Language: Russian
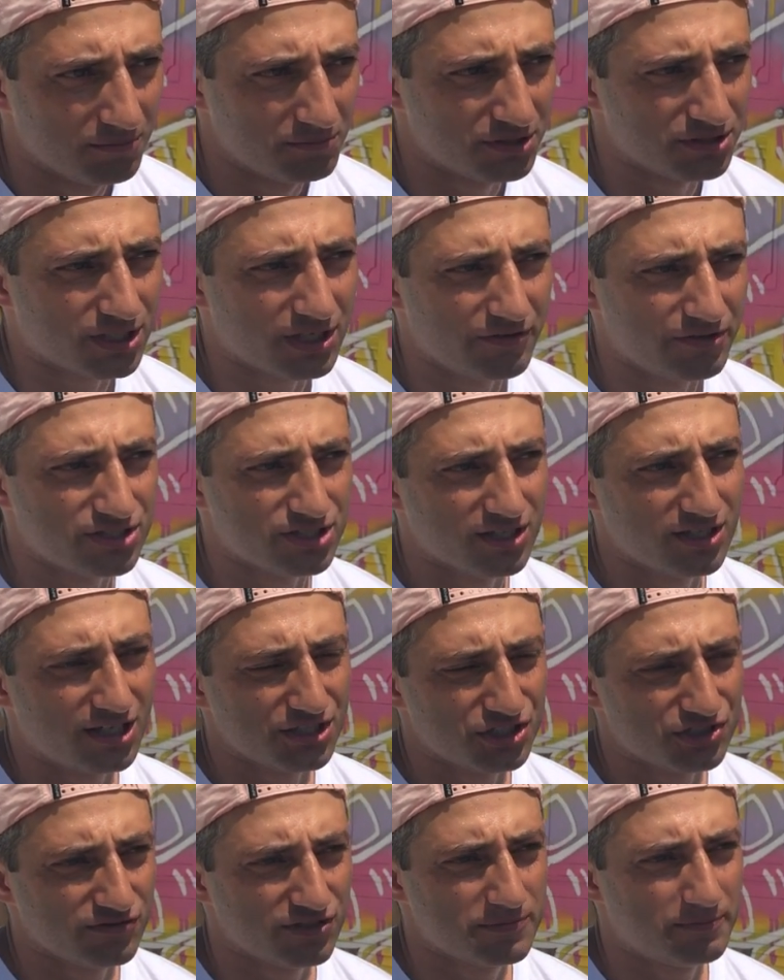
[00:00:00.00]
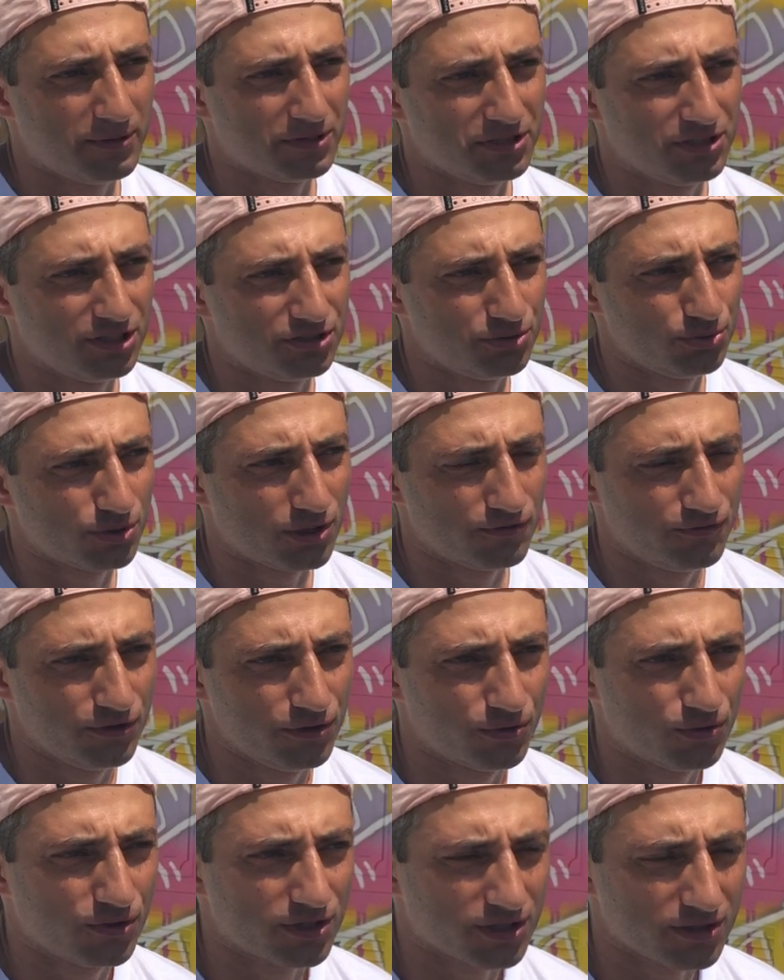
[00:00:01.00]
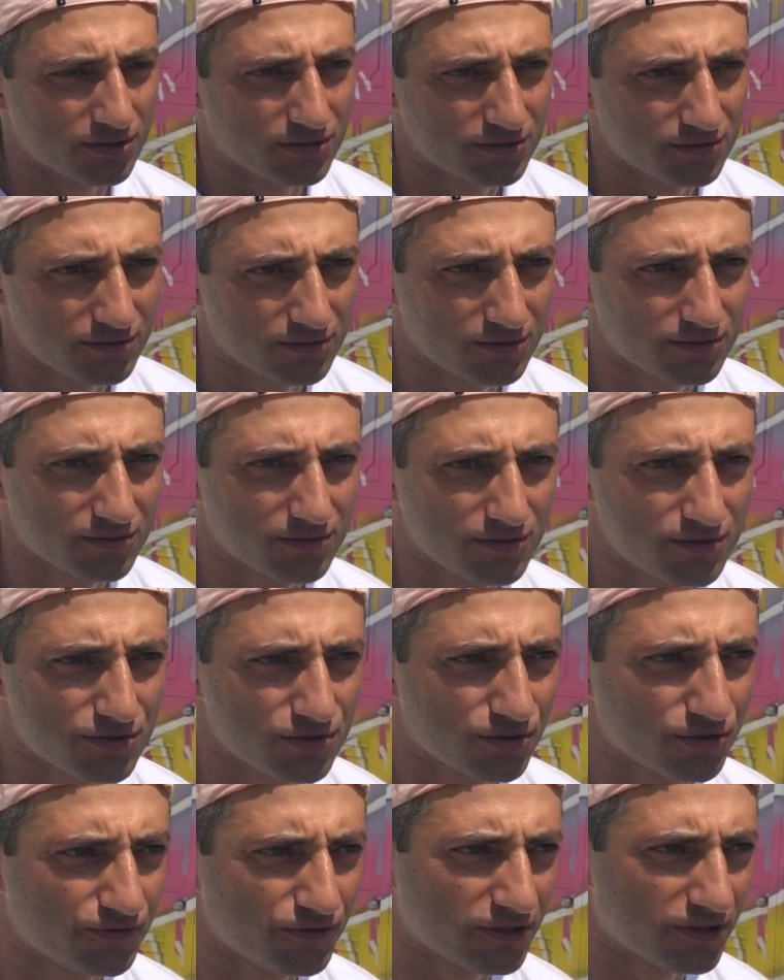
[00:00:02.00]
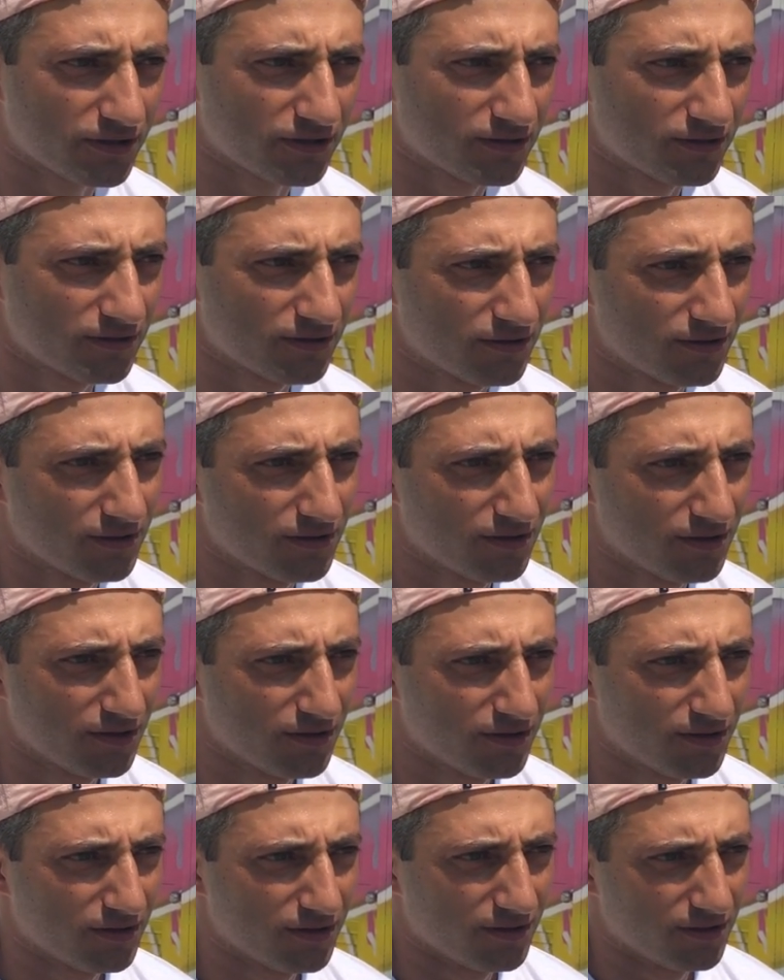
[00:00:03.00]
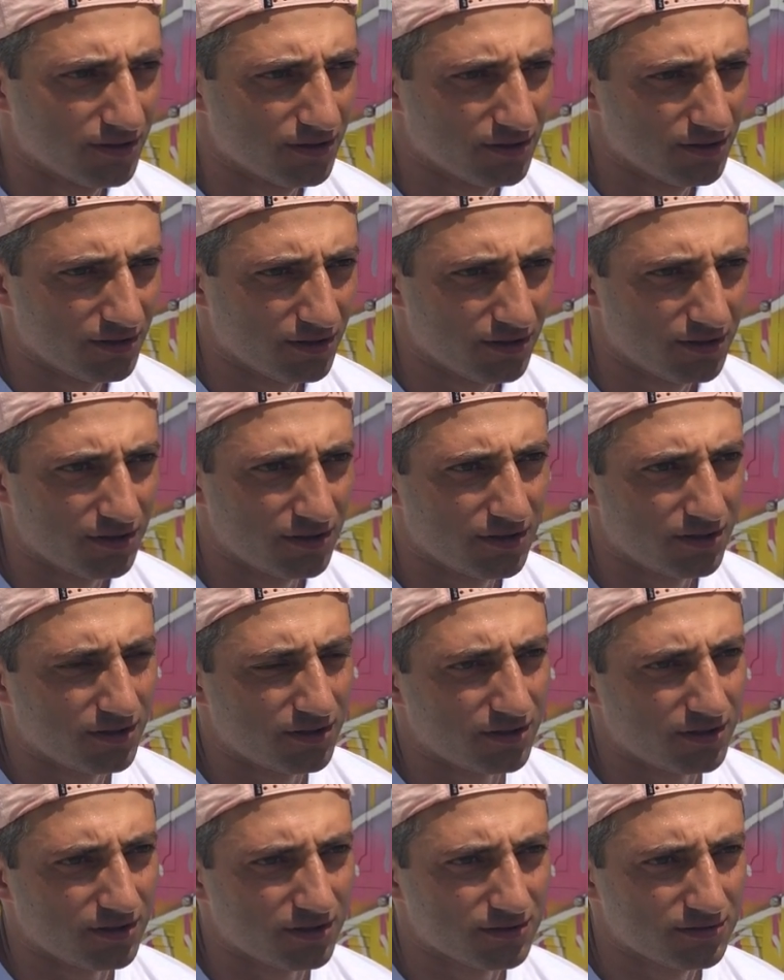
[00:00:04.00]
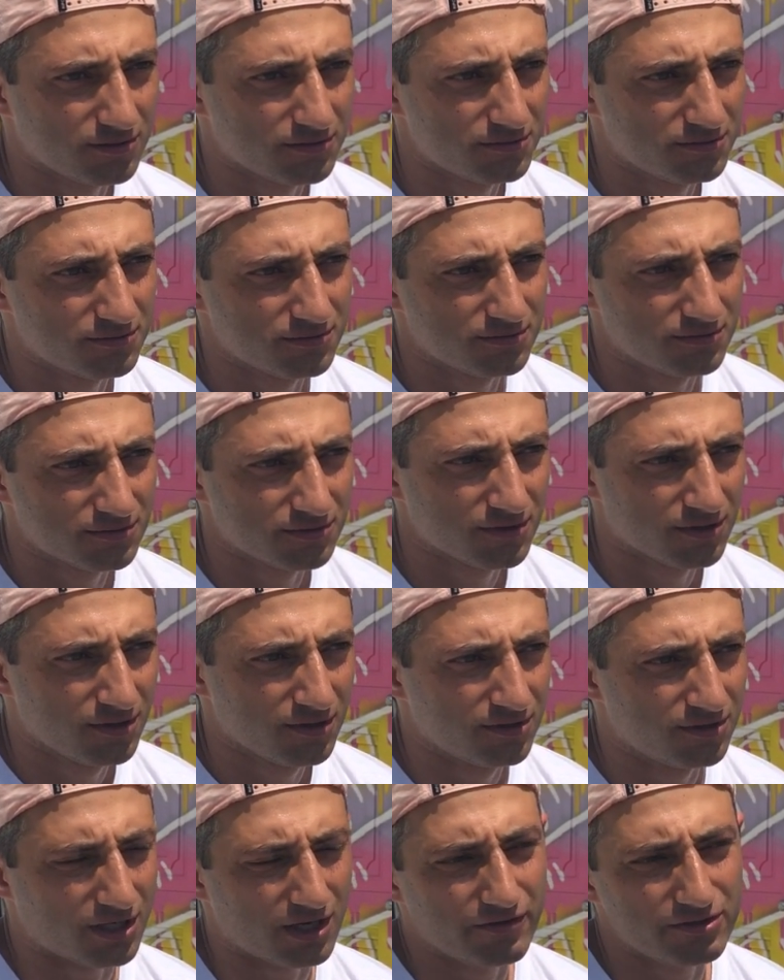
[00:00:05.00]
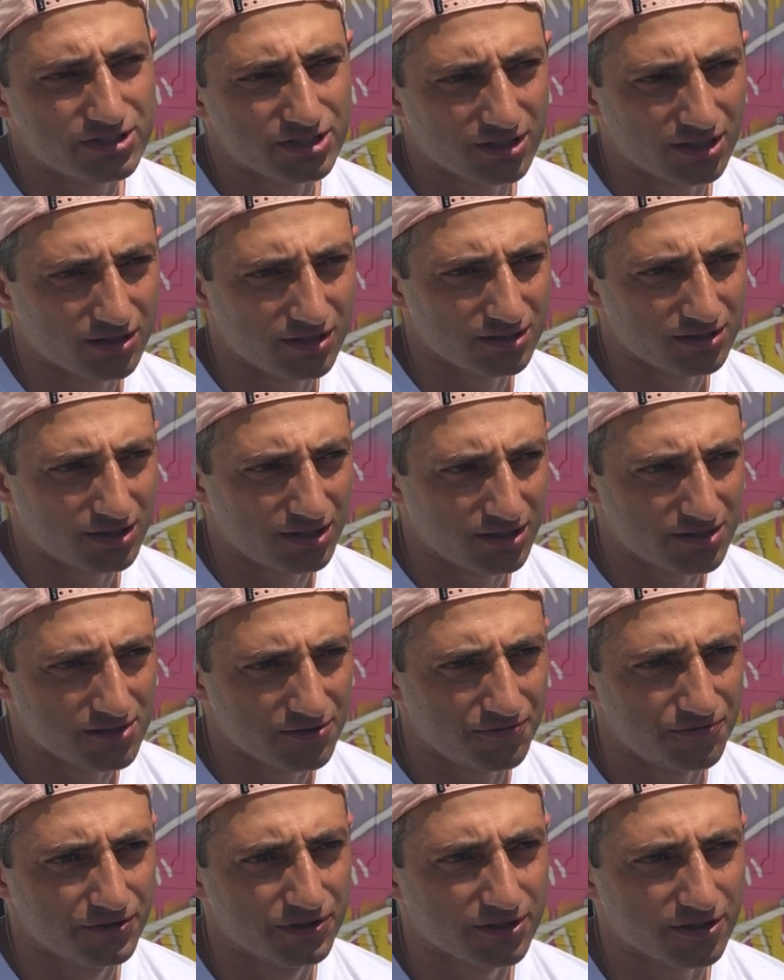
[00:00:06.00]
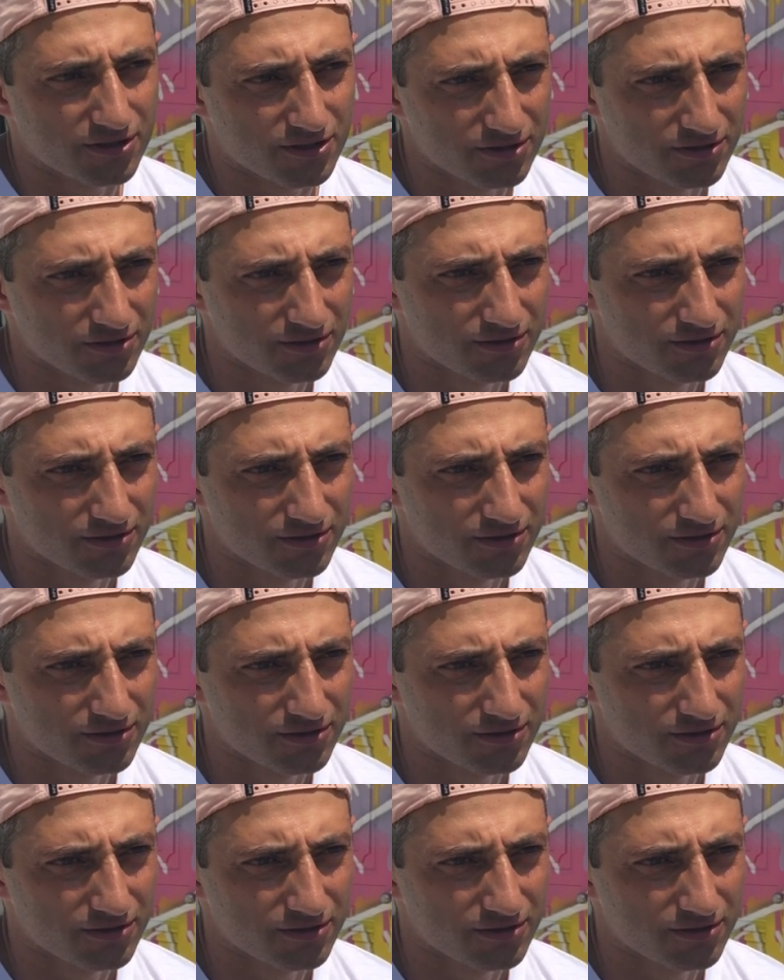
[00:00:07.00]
мне нравится качество исполнения трюков Флюора, Софера. А, нравится, как катается Фирер.